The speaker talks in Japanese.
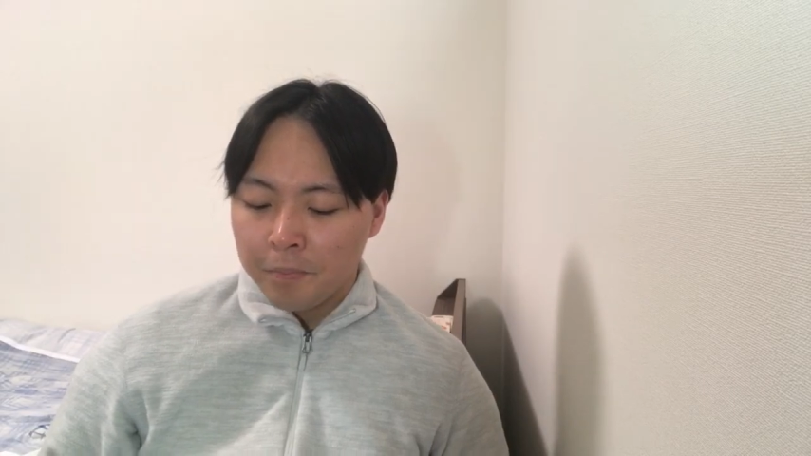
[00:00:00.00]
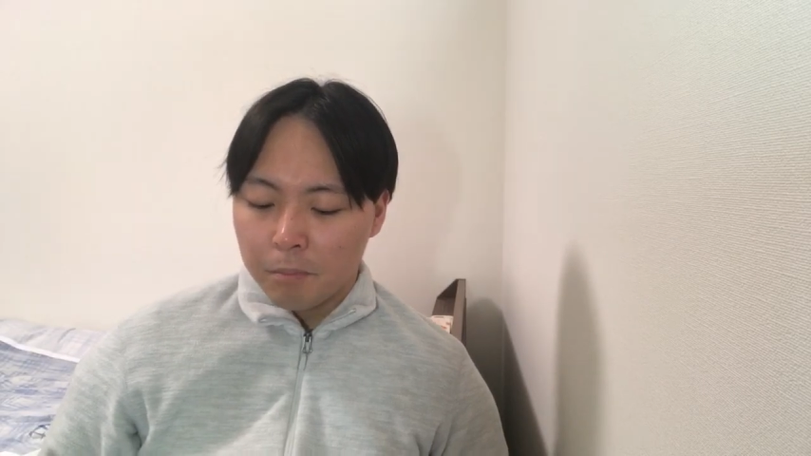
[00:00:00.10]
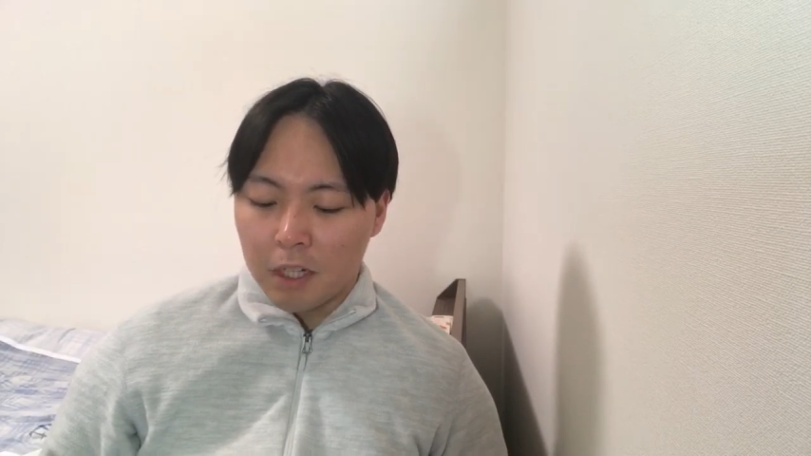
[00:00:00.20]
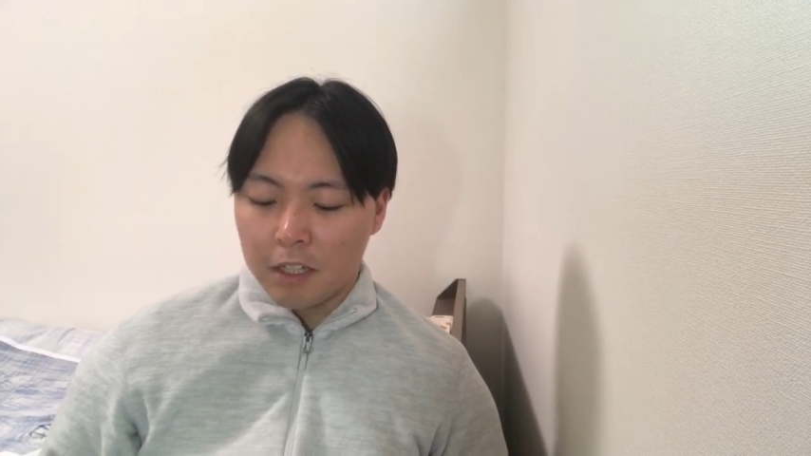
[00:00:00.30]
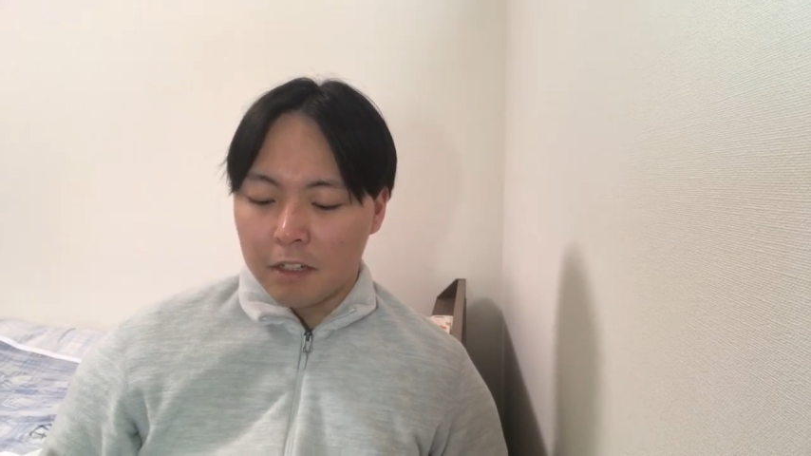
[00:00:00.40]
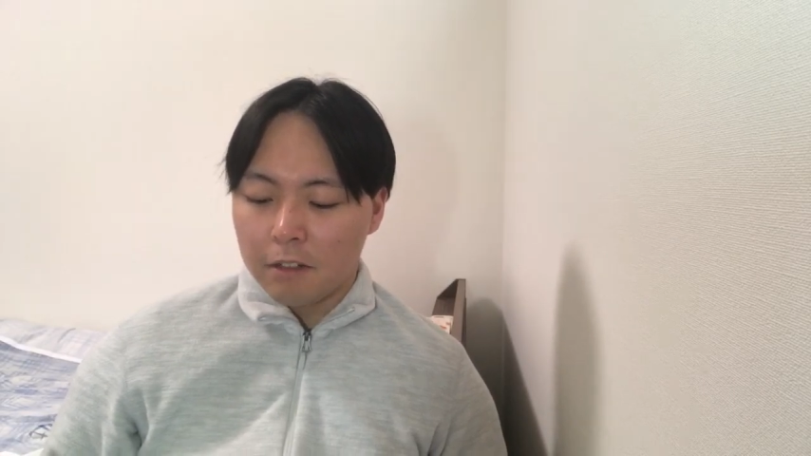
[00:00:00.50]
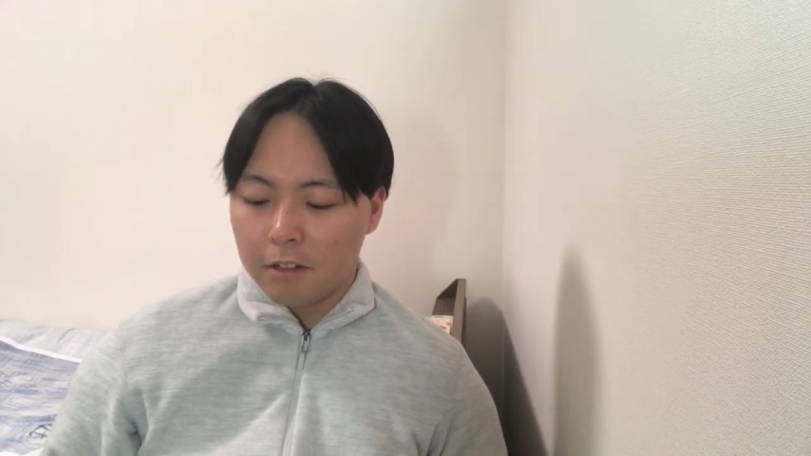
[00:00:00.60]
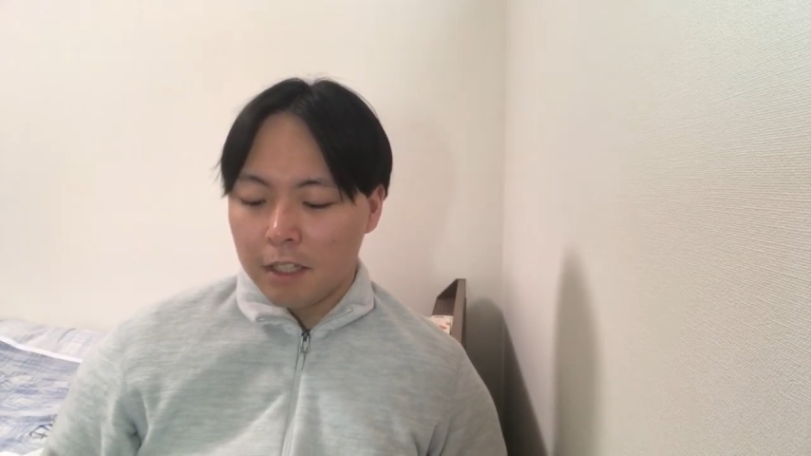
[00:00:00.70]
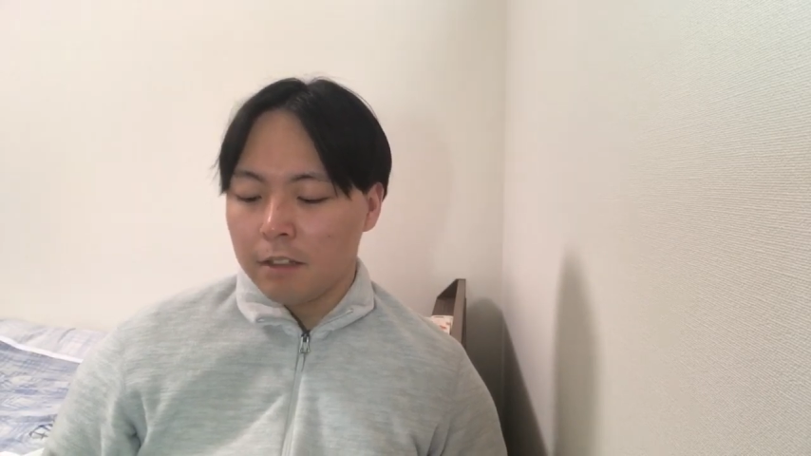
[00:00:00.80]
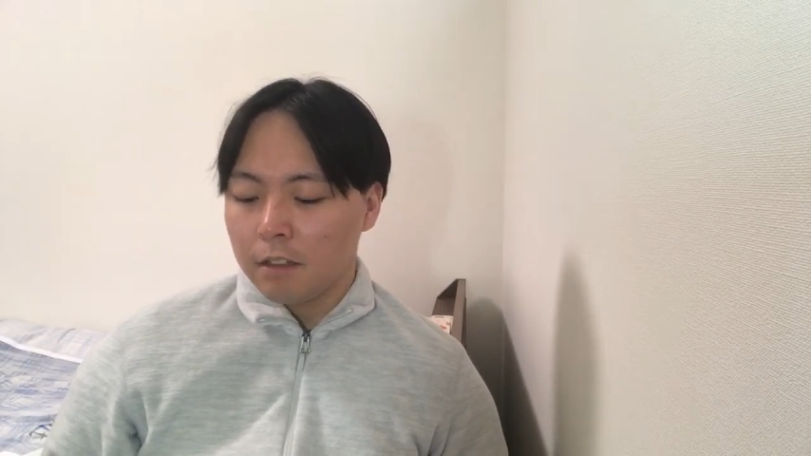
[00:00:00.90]
まあ結局
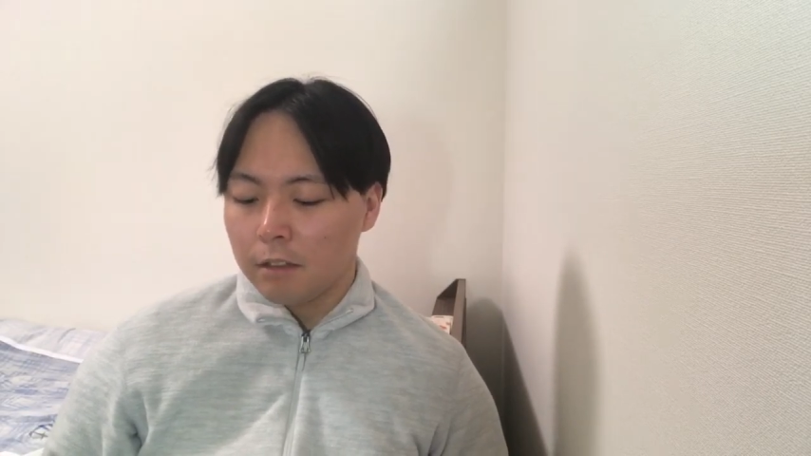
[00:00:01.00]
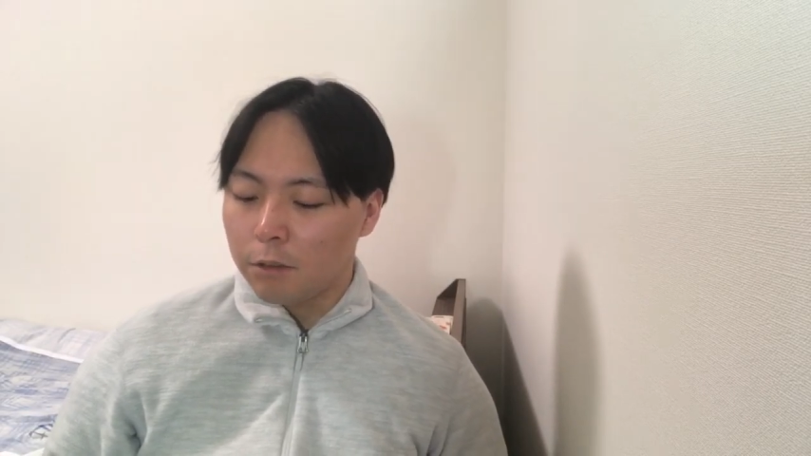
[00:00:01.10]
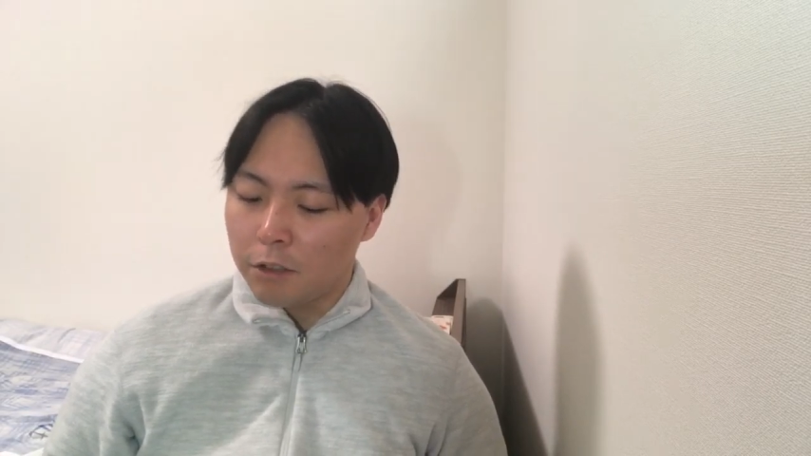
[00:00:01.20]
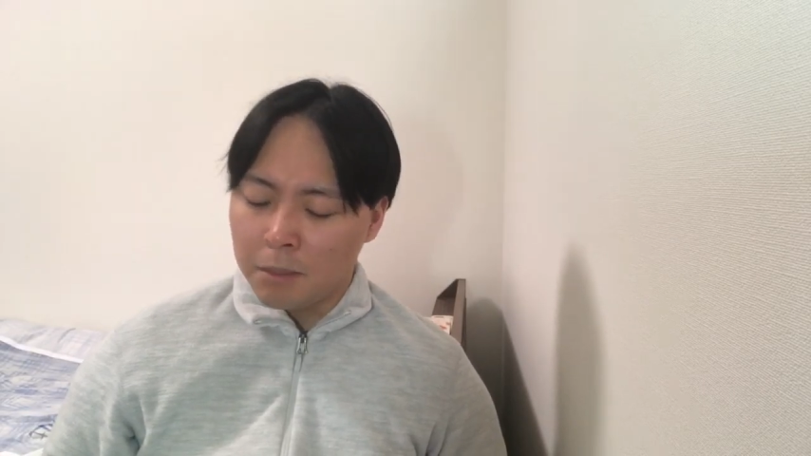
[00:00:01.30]
ねその